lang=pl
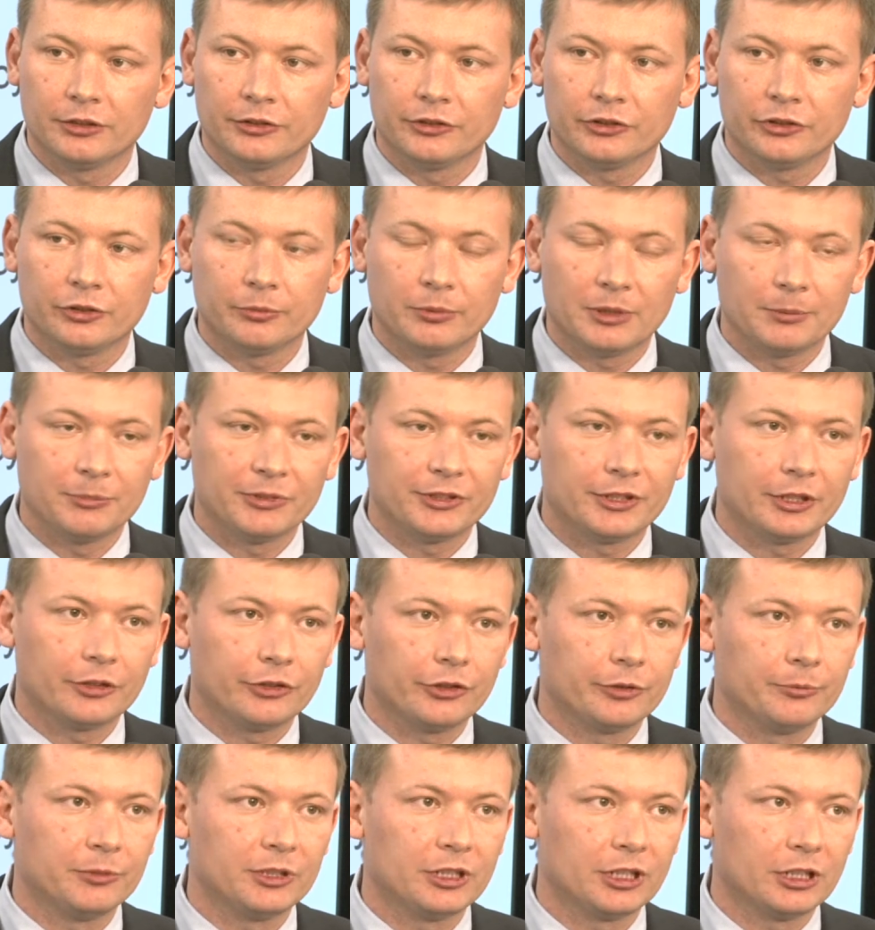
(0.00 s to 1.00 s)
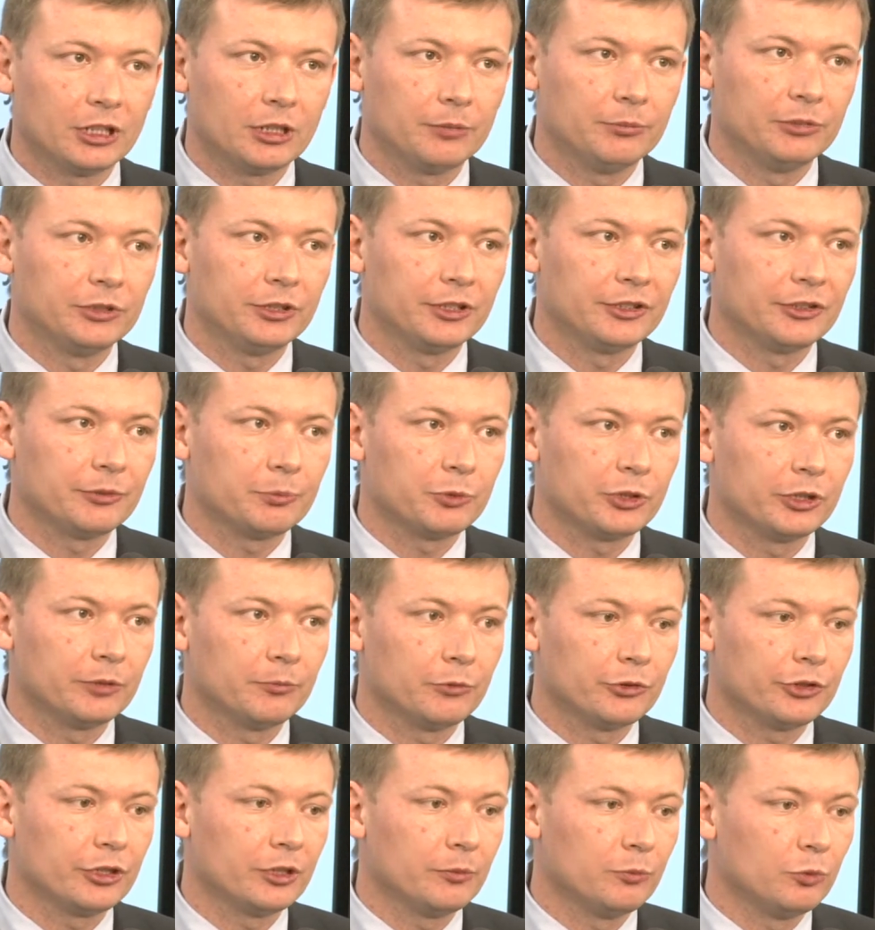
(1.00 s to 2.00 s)
nad osobami starszymi, tak aby ten sprzęt
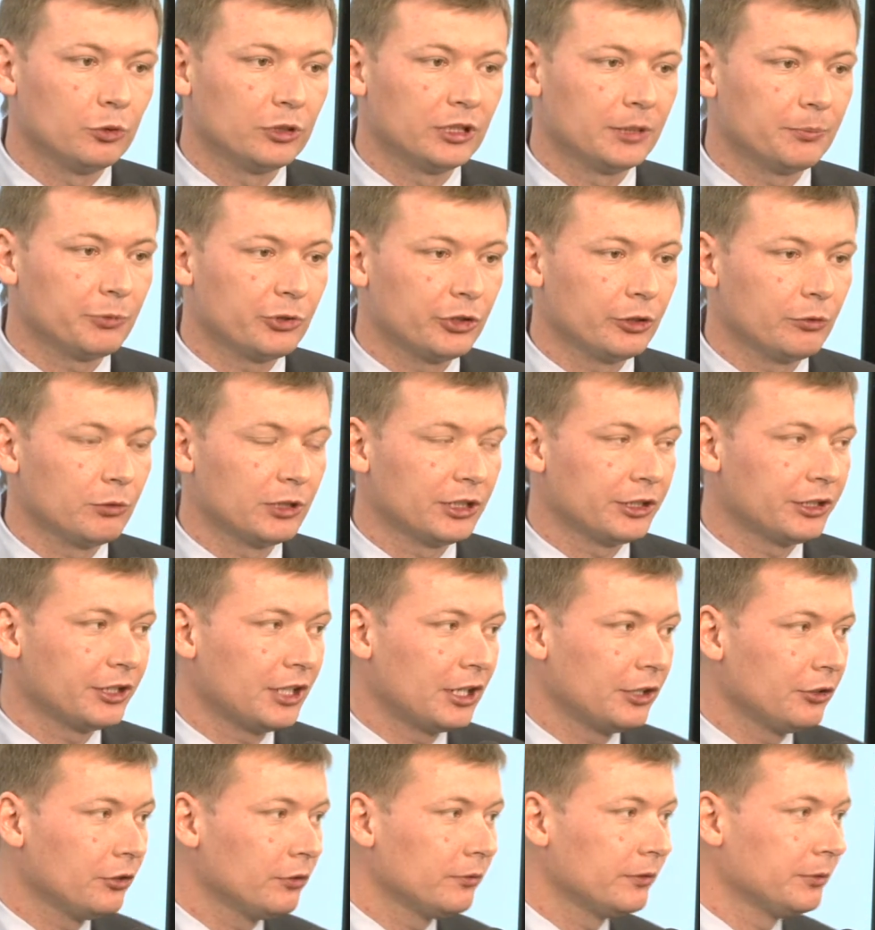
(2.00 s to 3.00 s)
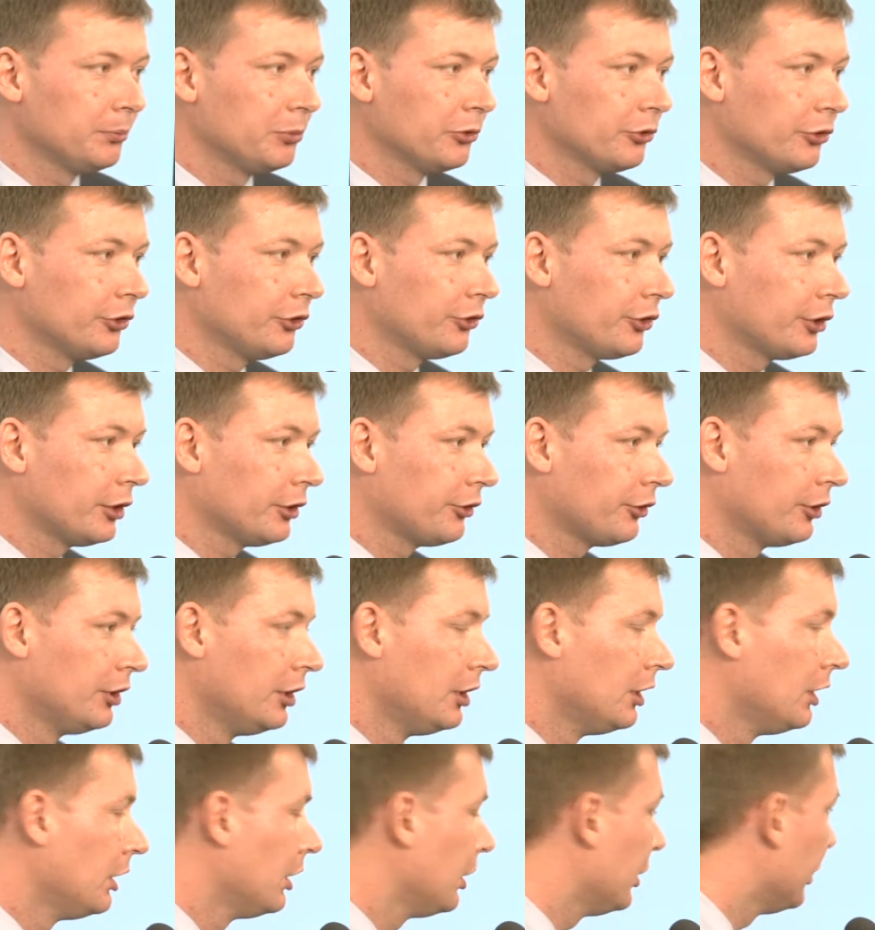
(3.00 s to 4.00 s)
można było na przykład tanio wypożyczać
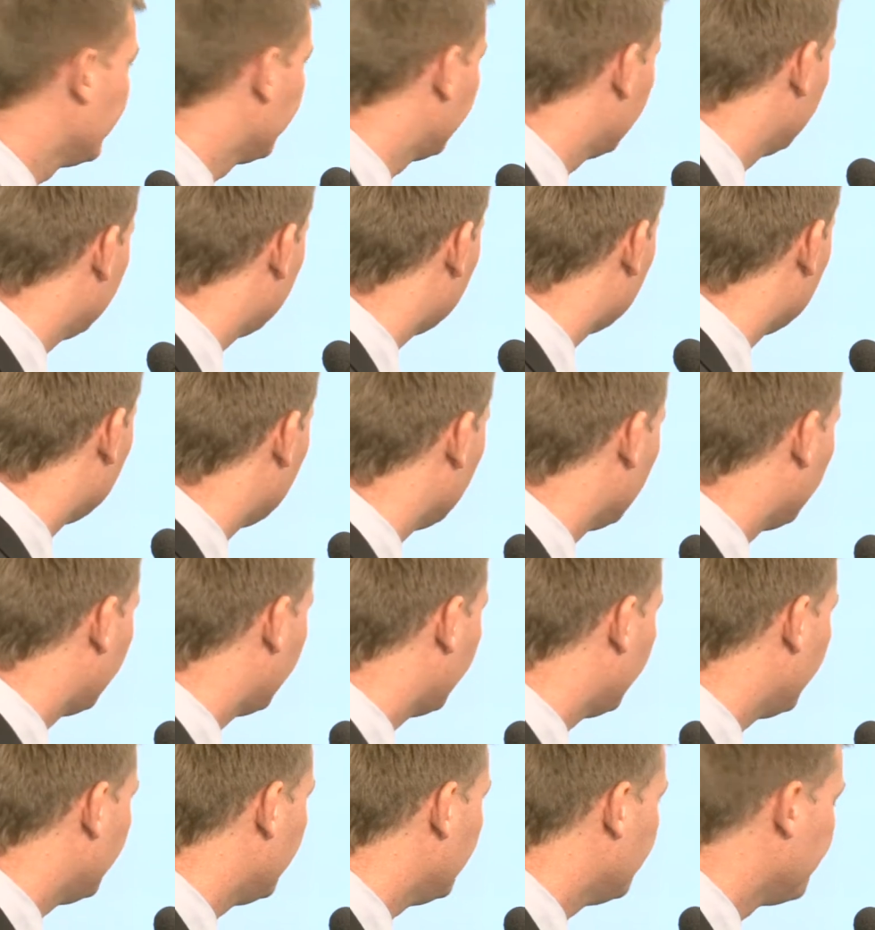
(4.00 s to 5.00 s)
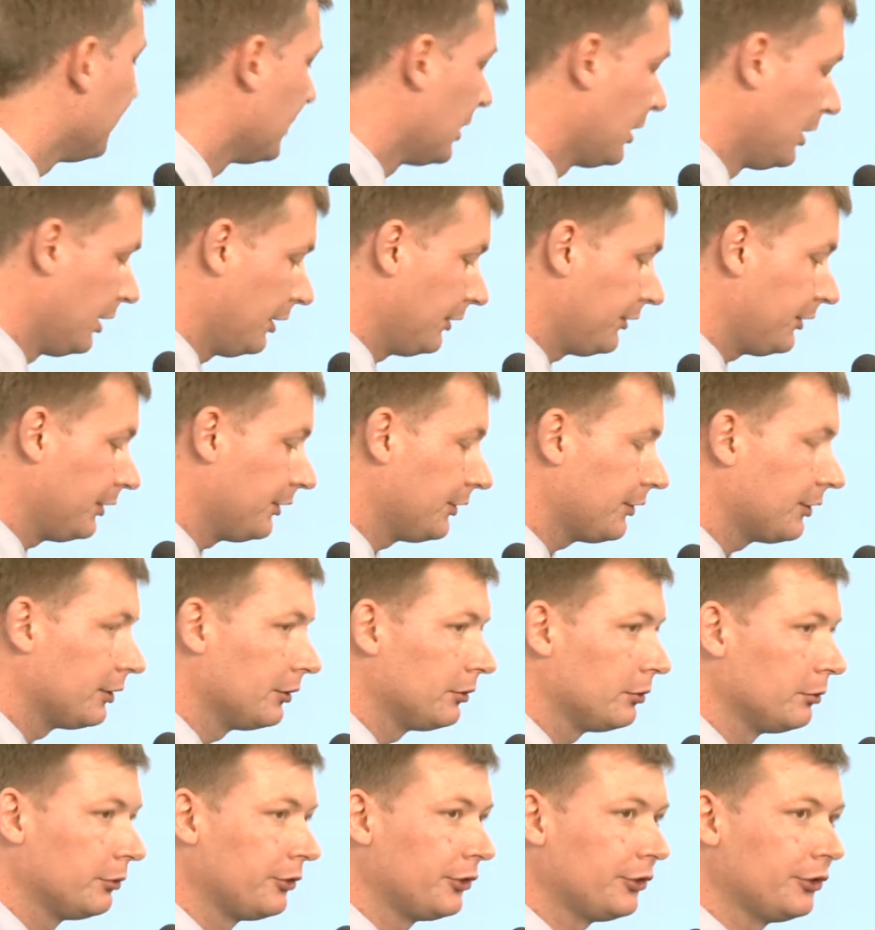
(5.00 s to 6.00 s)
e, z instytucji, z
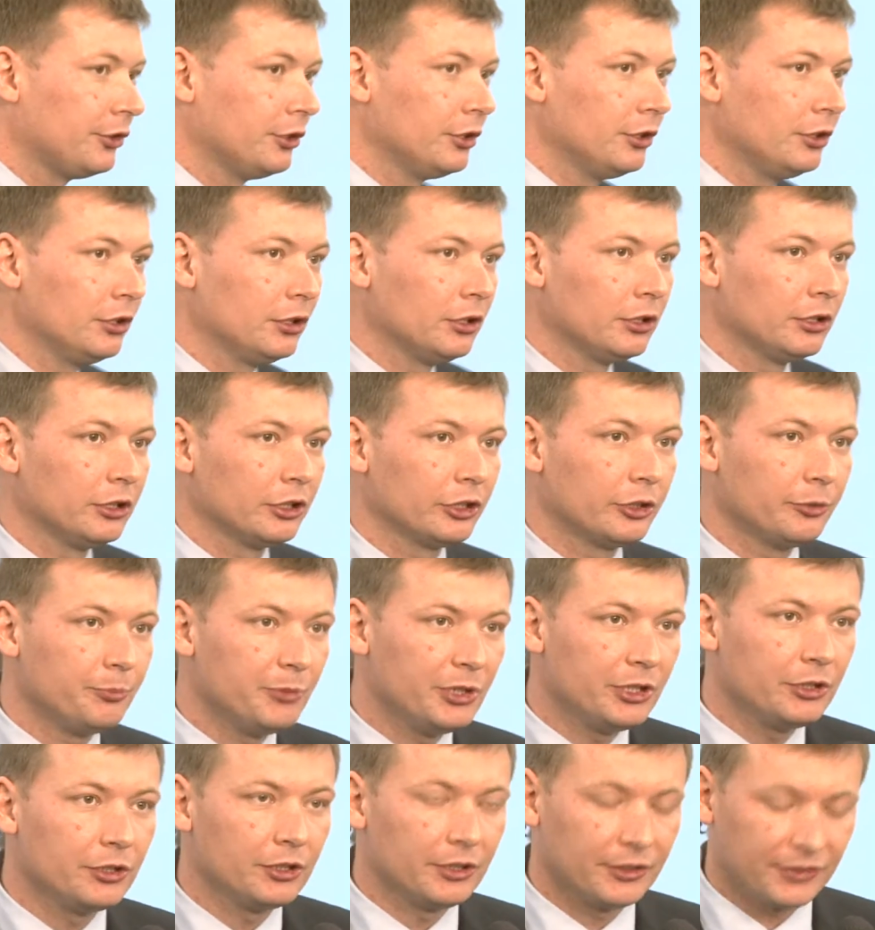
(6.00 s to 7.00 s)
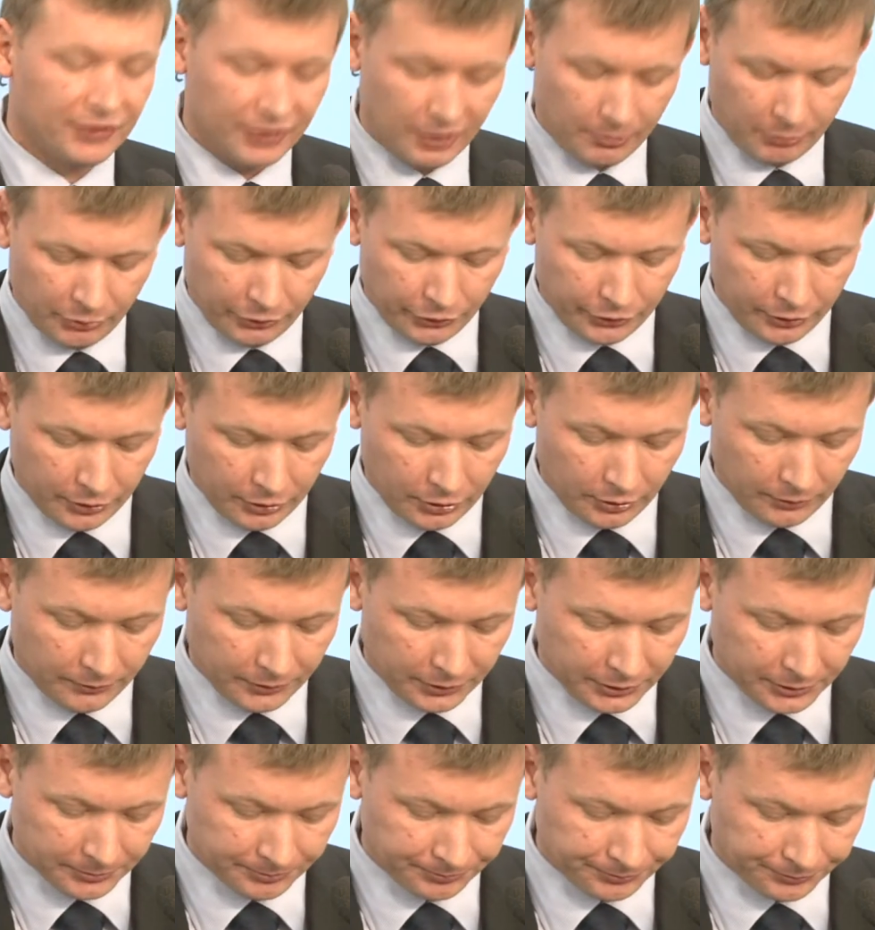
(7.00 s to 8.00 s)
instytucji e, gminnych,
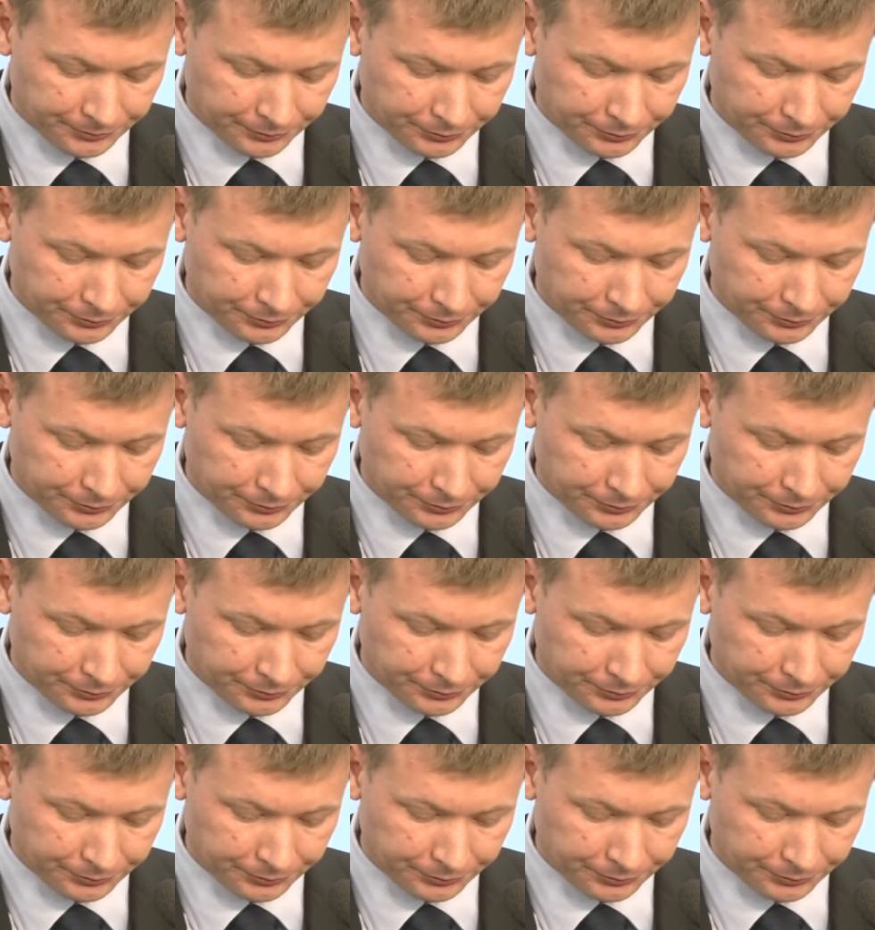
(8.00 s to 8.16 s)
samorządowych.